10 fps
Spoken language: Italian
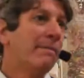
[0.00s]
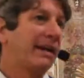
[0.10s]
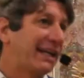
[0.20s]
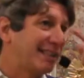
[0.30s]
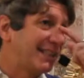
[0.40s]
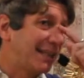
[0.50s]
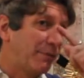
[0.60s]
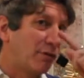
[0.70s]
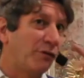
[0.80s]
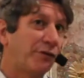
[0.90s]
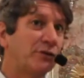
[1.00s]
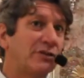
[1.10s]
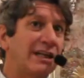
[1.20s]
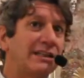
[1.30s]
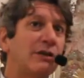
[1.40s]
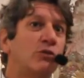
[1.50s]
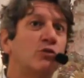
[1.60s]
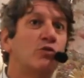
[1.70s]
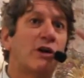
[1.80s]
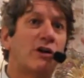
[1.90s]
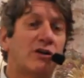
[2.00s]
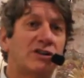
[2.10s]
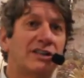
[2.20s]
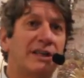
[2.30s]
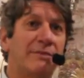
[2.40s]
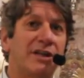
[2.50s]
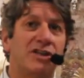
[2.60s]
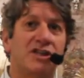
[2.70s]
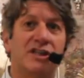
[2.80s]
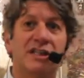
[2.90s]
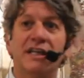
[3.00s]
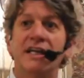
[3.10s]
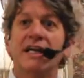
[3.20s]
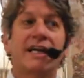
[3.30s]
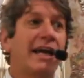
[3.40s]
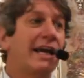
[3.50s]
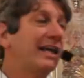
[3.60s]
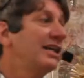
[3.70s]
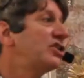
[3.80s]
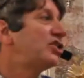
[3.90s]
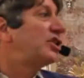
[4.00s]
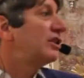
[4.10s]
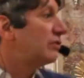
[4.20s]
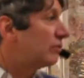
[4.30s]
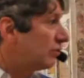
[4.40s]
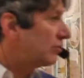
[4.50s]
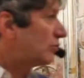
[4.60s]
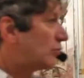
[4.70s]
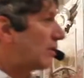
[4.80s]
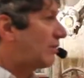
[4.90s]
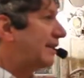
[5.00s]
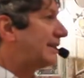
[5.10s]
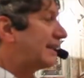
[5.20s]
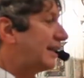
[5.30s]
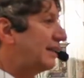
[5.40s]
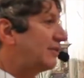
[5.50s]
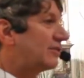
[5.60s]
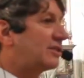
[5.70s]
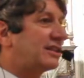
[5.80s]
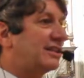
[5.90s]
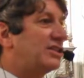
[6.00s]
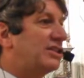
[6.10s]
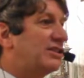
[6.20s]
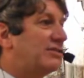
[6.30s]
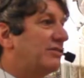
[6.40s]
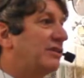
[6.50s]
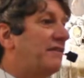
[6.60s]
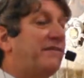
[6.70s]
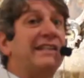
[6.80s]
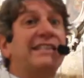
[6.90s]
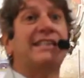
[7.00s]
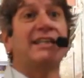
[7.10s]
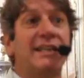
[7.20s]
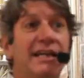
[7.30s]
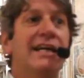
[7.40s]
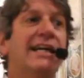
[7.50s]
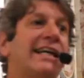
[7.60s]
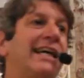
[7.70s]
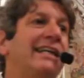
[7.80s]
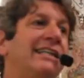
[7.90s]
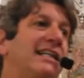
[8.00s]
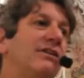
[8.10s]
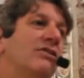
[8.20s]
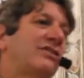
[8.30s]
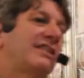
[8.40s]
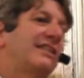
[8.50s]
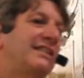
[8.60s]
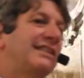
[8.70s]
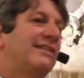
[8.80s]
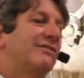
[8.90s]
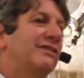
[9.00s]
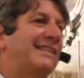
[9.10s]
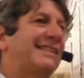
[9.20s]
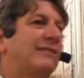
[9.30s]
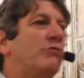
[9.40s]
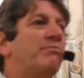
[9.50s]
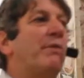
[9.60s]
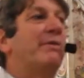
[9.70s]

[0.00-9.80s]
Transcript: Perché ci siamo confrontati con due grossi nemici che incidono sulla qualità delle nostre decisioni e fanno sì che le de- nostre decisioni siano un po'